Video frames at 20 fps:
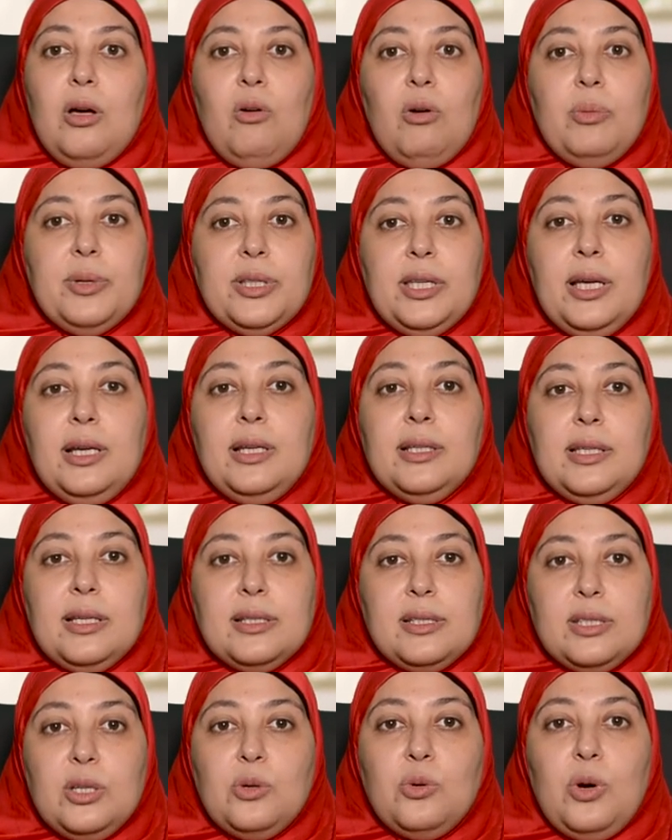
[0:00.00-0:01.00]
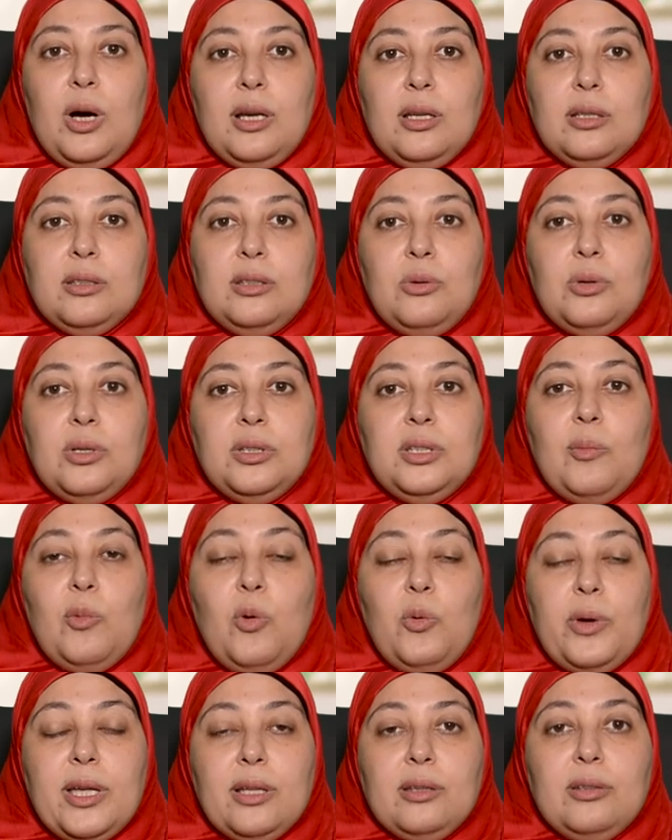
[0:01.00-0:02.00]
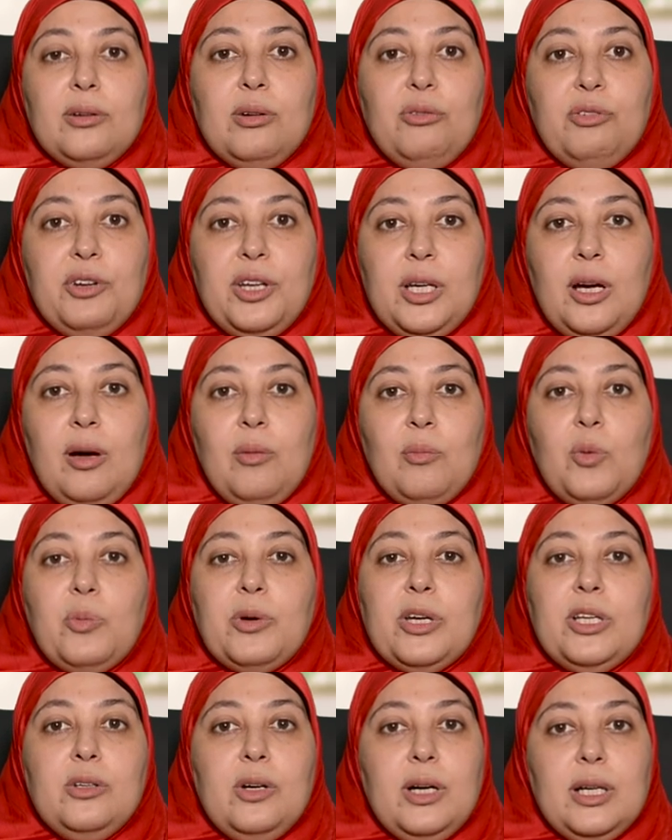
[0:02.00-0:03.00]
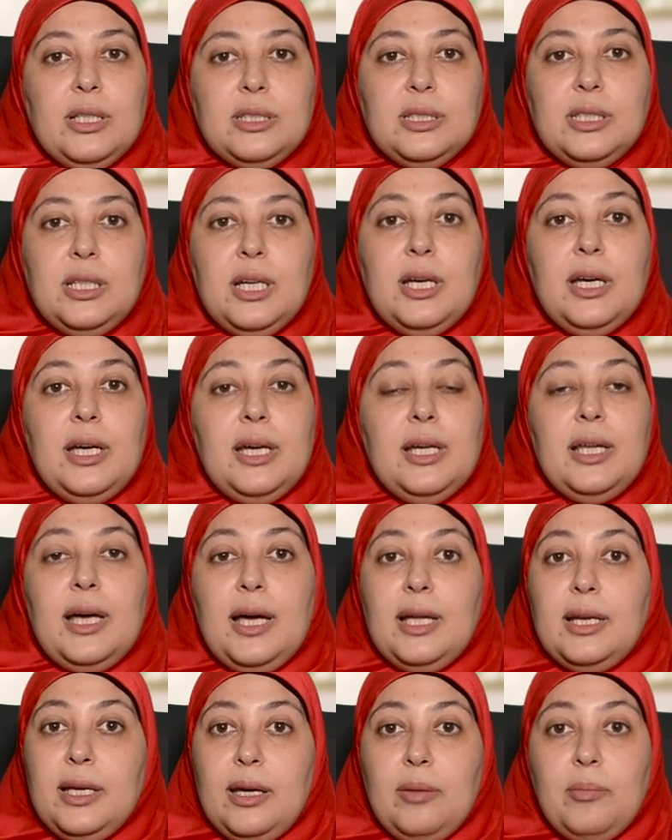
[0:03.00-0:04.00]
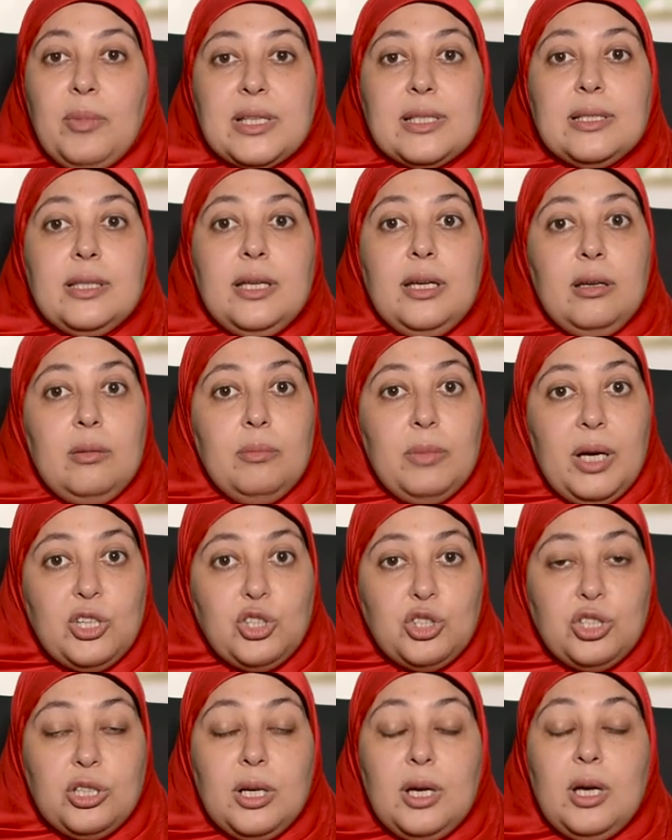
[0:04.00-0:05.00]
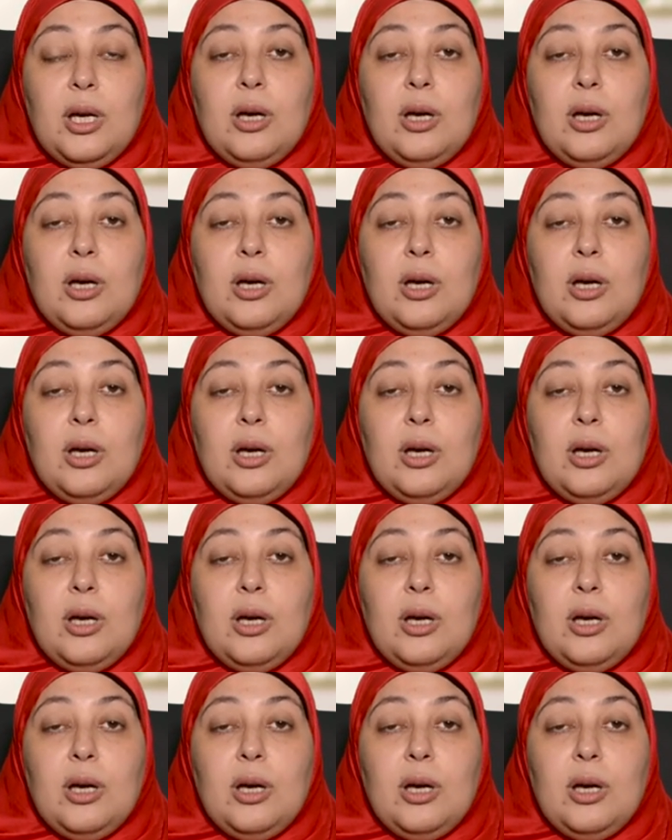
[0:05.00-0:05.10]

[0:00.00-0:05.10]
وبالتالي تاثيره على الدوره الدمويه الطرفيه ممكن يؤدي الى الام اثناء المشي